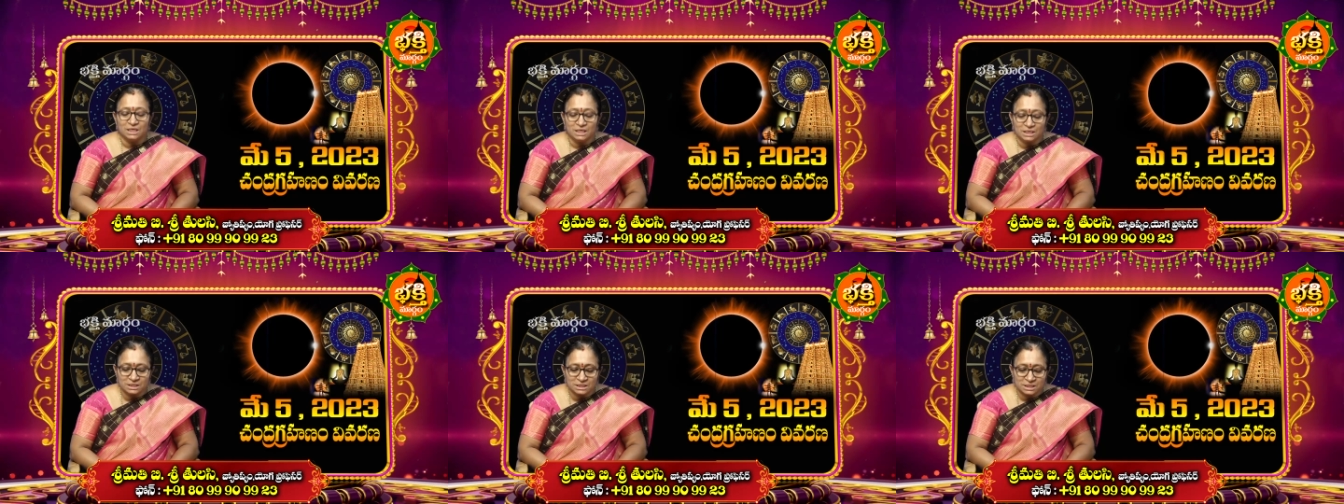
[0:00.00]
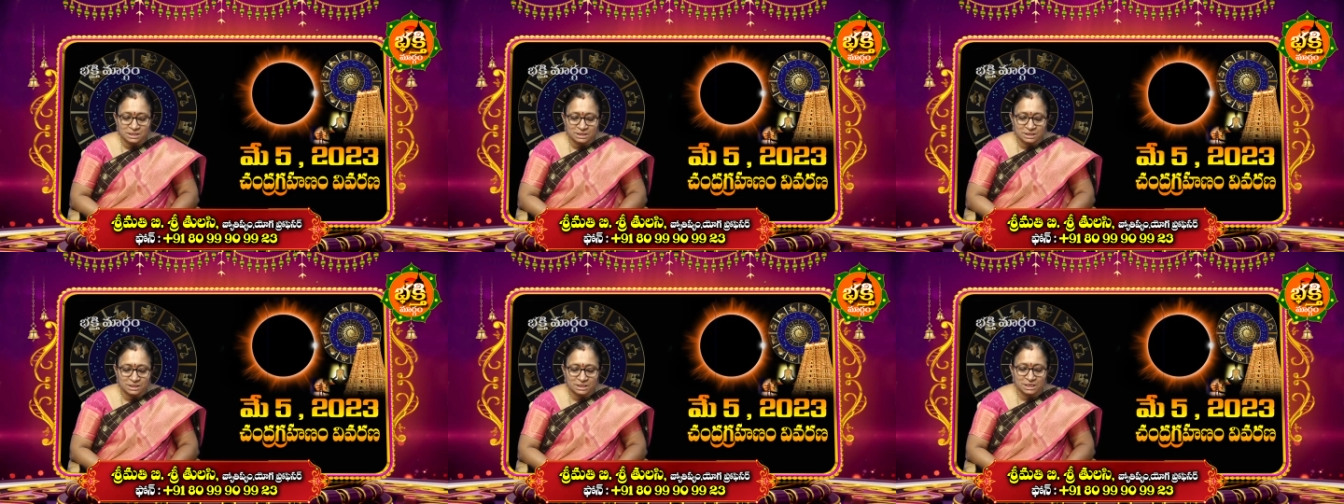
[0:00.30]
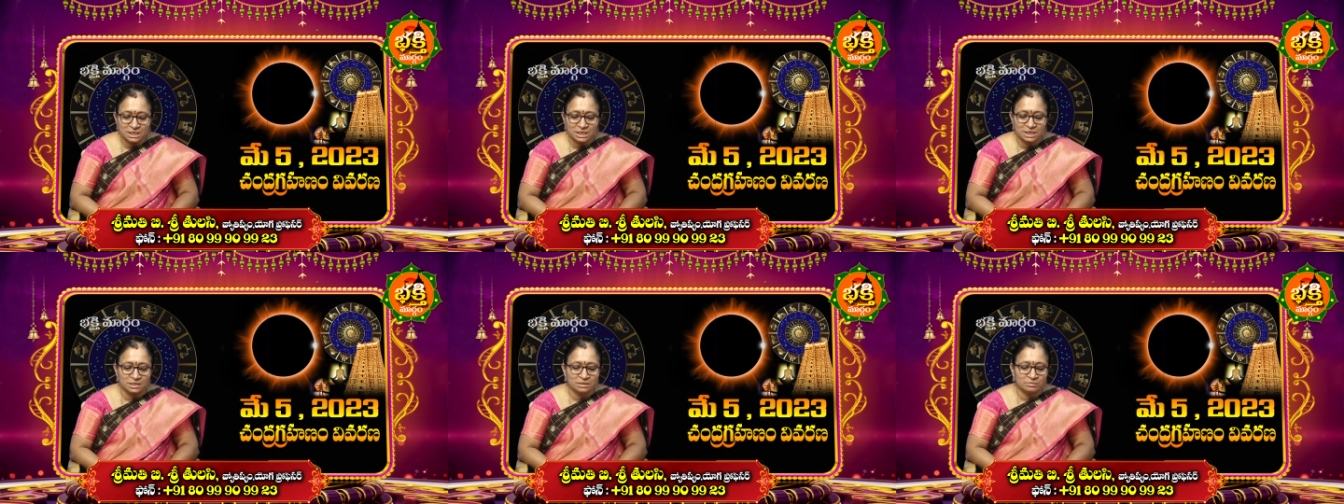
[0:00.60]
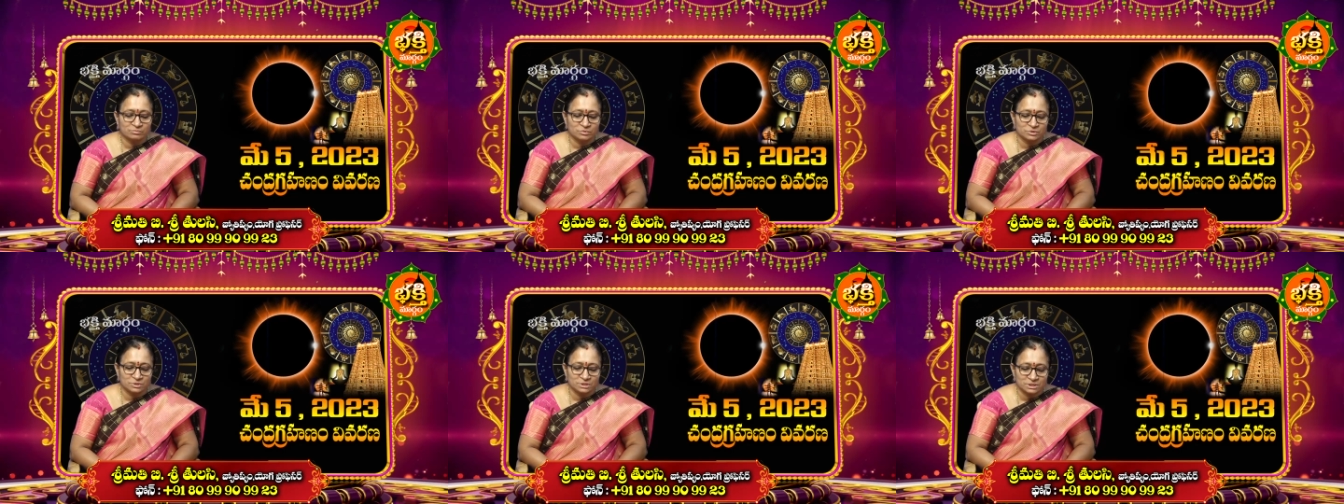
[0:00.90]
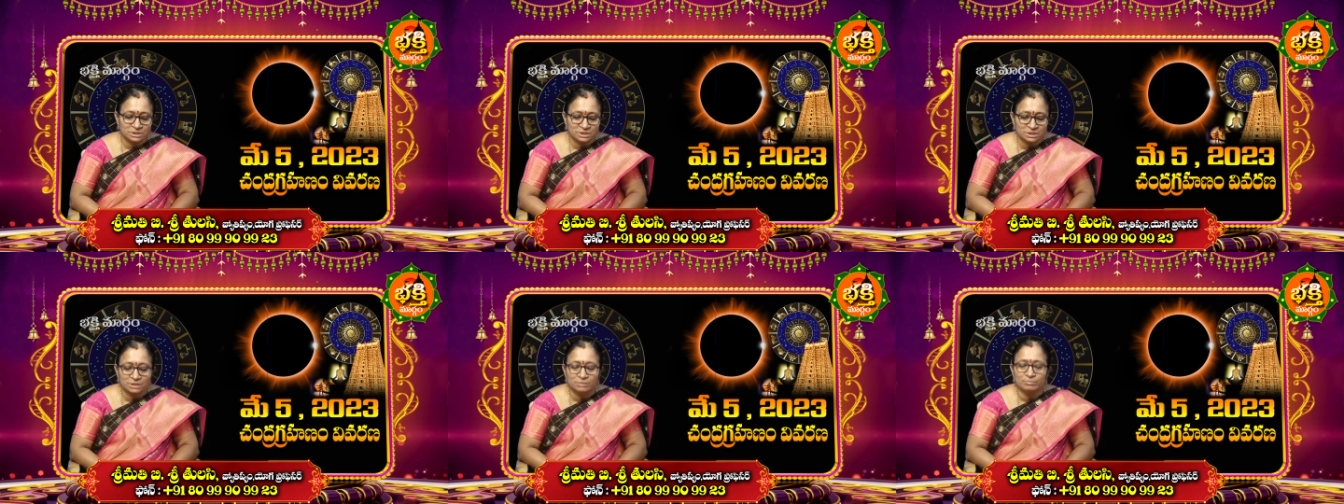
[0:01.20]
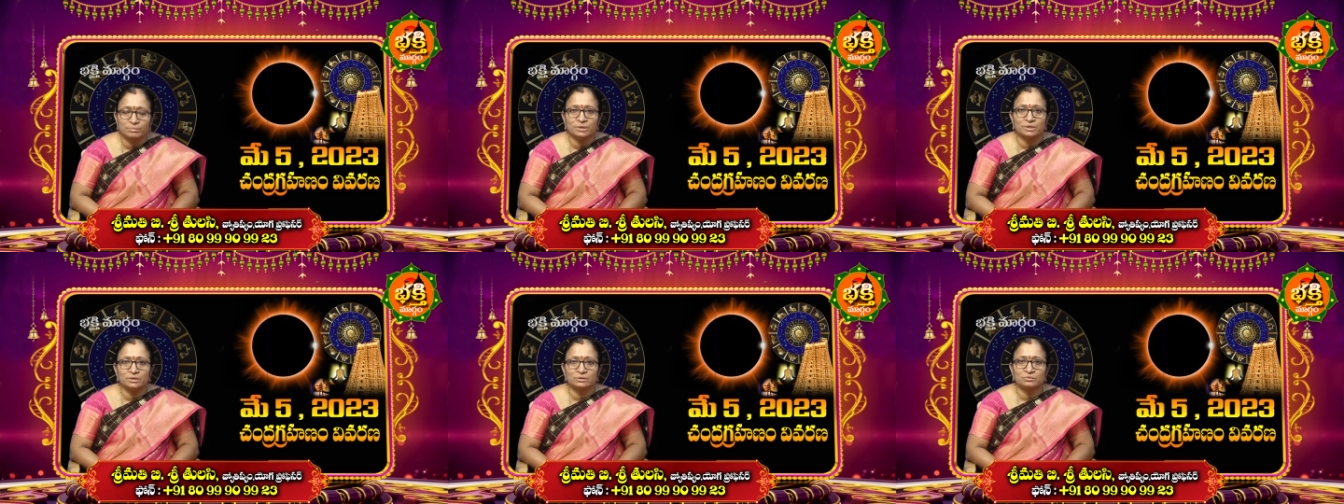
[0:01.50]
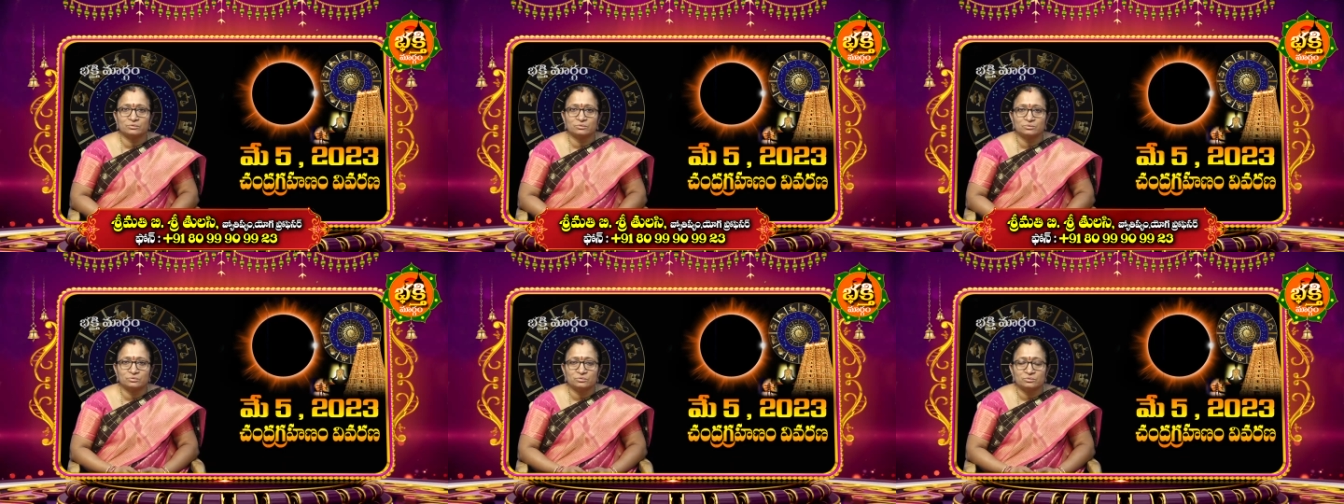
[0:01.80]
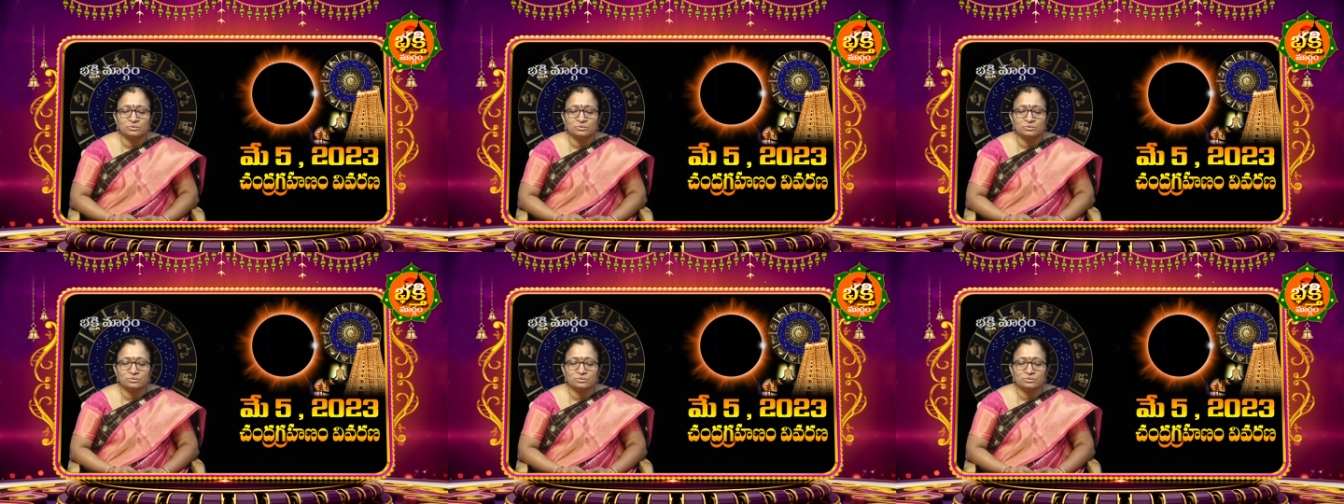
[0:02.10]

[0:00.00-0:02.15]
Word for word: ఈ చంద్రగ్రహణం వచ్చేసి మనకు